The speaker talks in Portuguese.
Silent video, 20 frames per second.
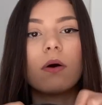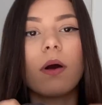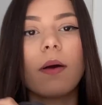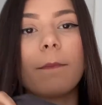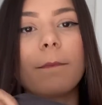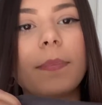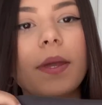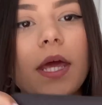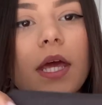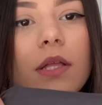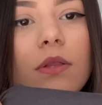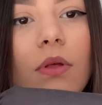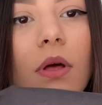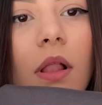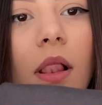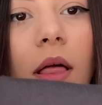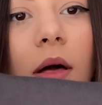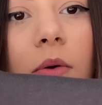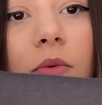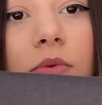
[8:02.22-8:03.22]
é preta,
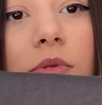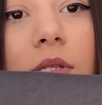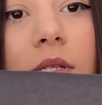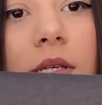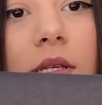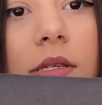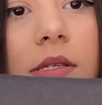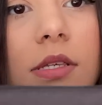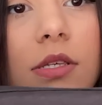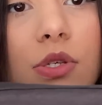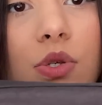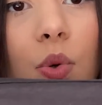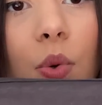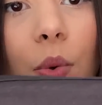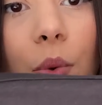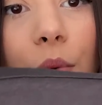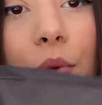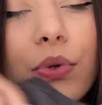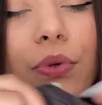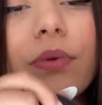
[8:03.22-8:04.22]
ela é um cinza
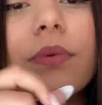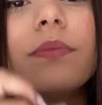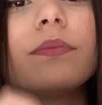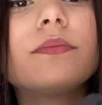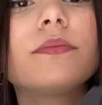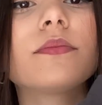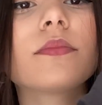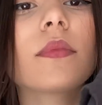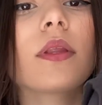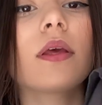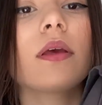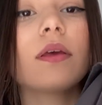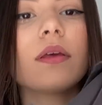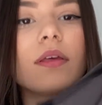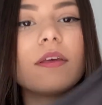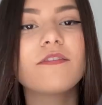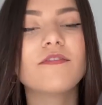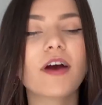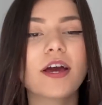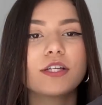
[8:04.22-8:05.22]
escuro
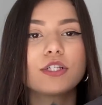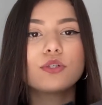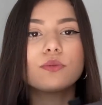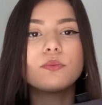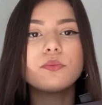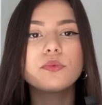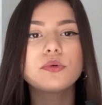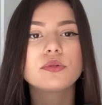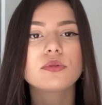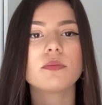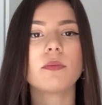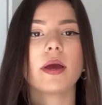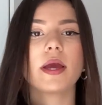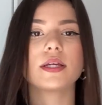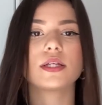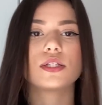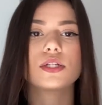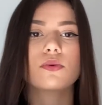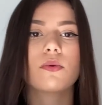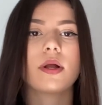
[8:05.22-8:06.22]
e veste muito
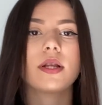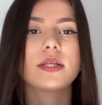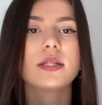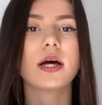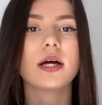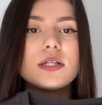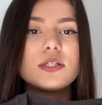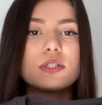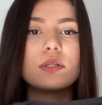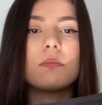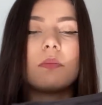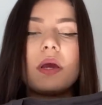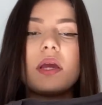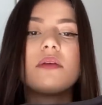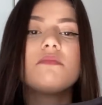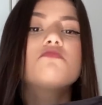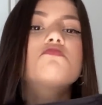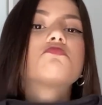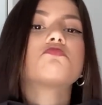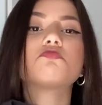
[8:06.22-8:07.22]
bem, gente. Qualidade
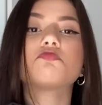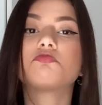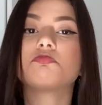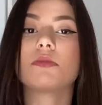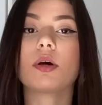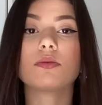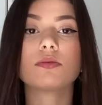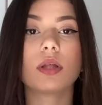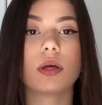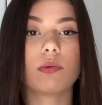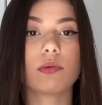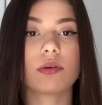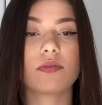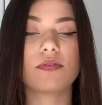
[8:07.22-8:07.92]
também não tenho o que